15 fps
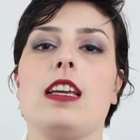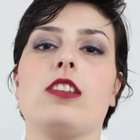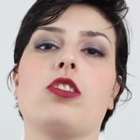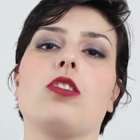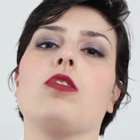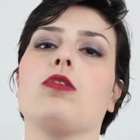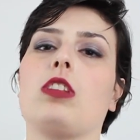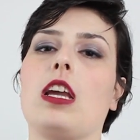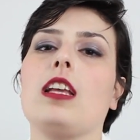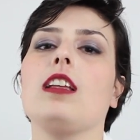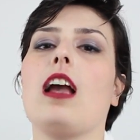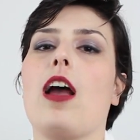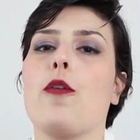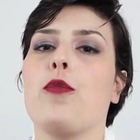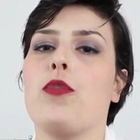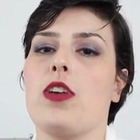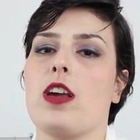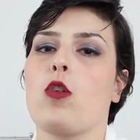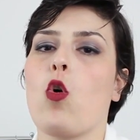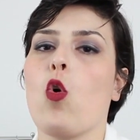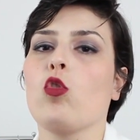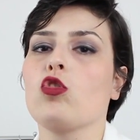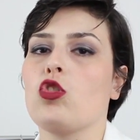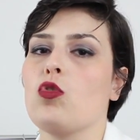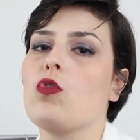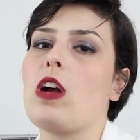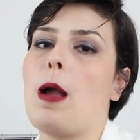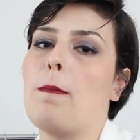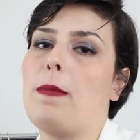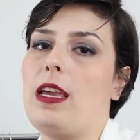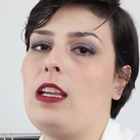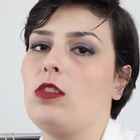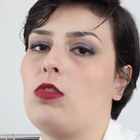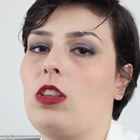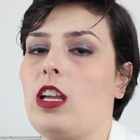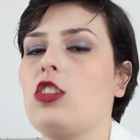Isso não tem a ver com julgamento.